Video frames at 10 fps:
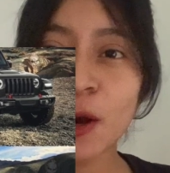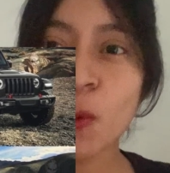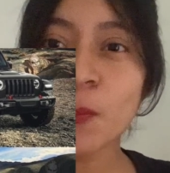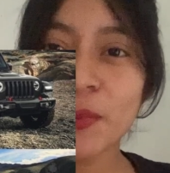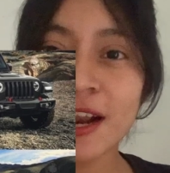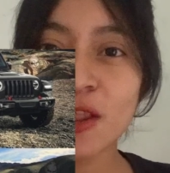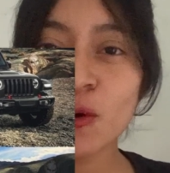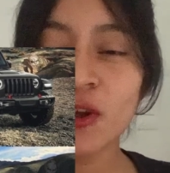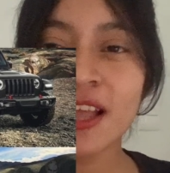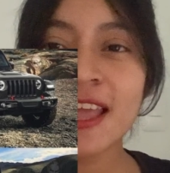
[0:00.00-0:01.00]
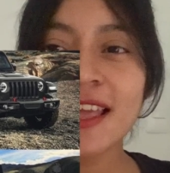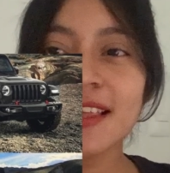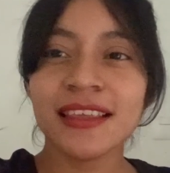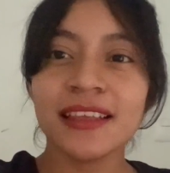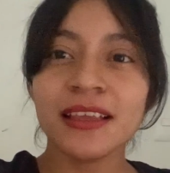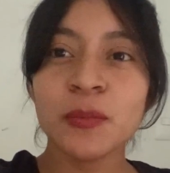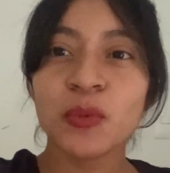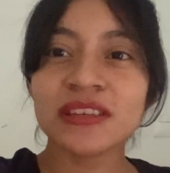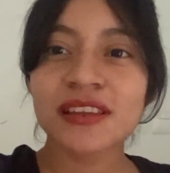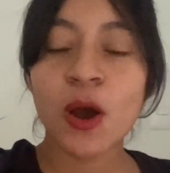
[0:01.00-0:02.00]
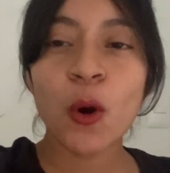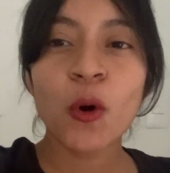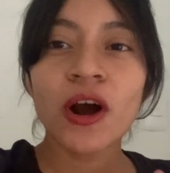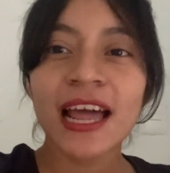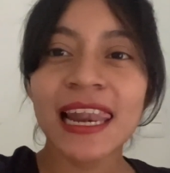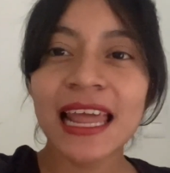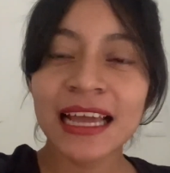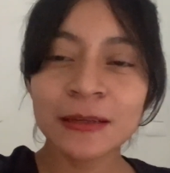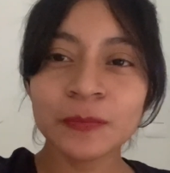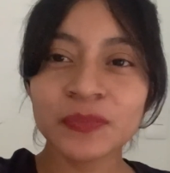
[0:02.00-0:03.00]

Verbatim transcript: comprado y pues ojalá